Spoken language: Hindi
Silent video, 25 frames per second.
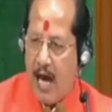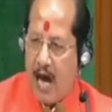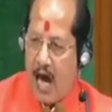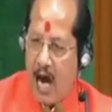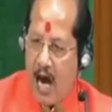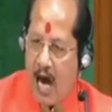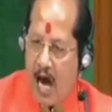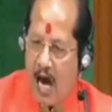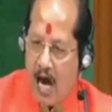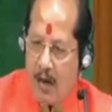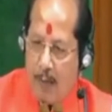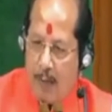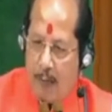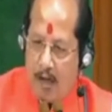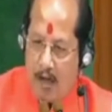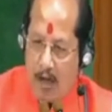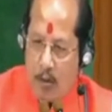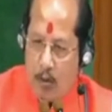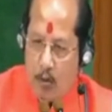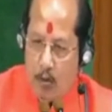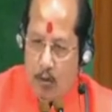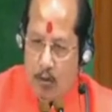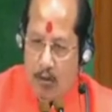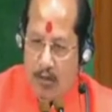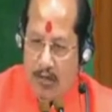आपका
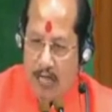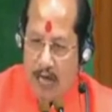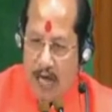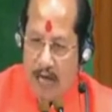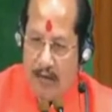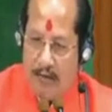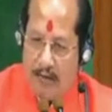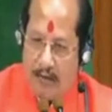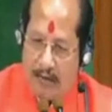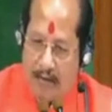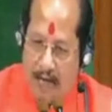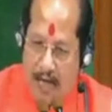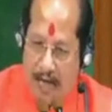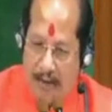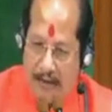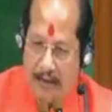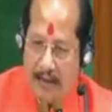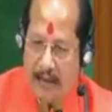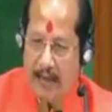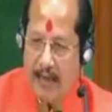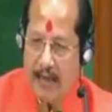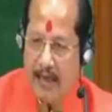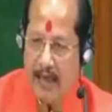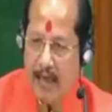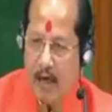गुस्सा जायज
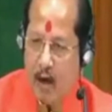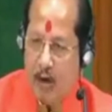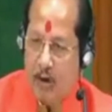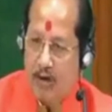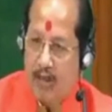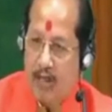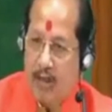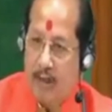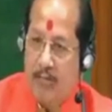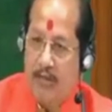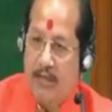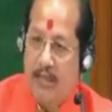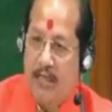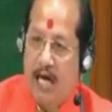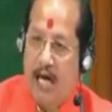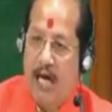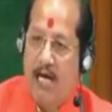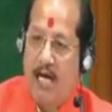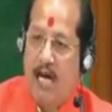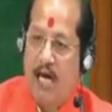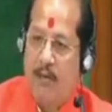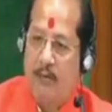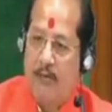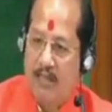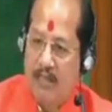है और
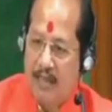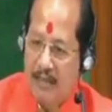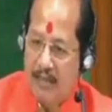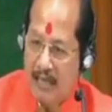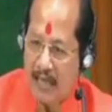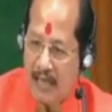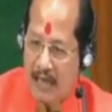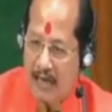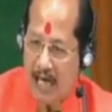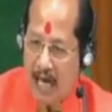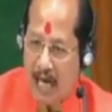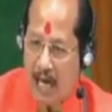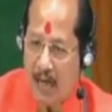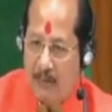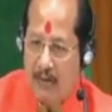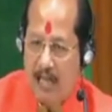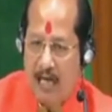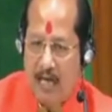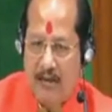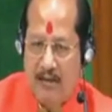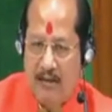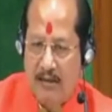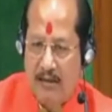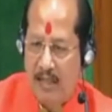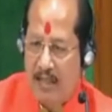संविधान हमसे ज्यादा आप
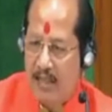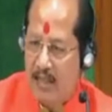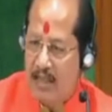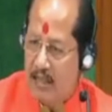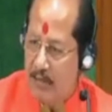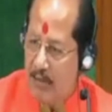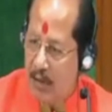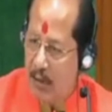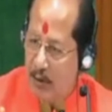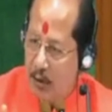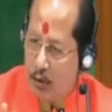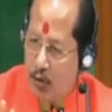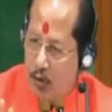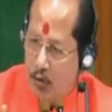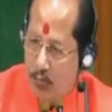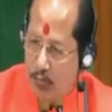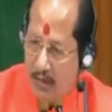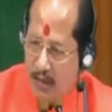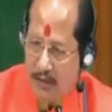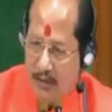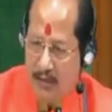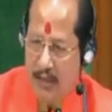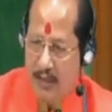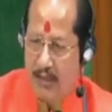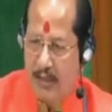जानते हैं इसमें भी
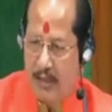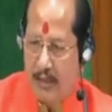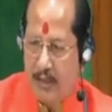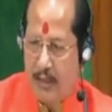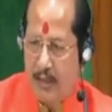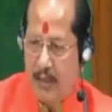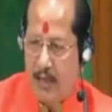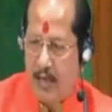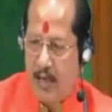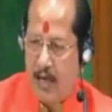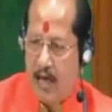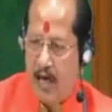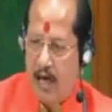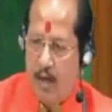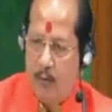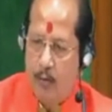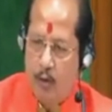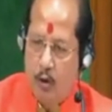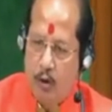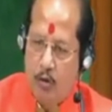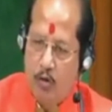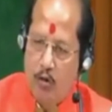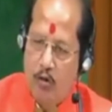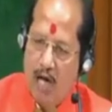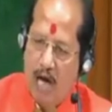मत नहीं है हम
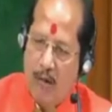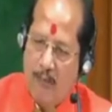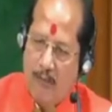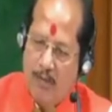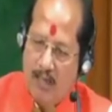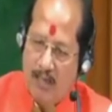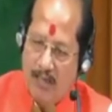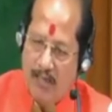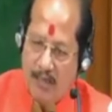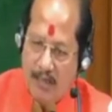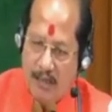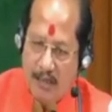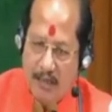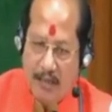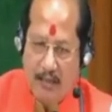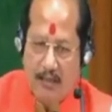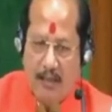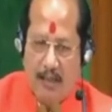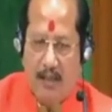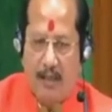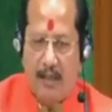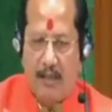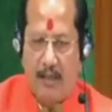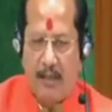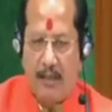लोग तो आपसे
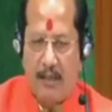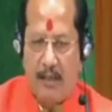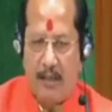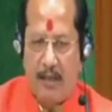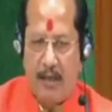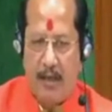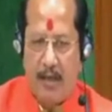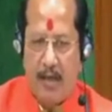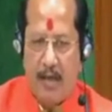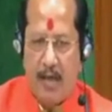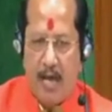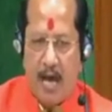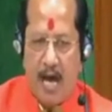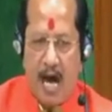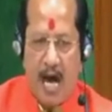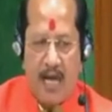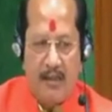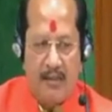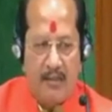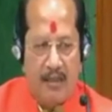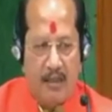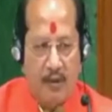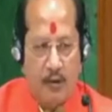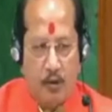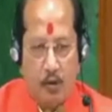सीखते हैं
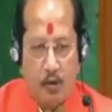आसन तो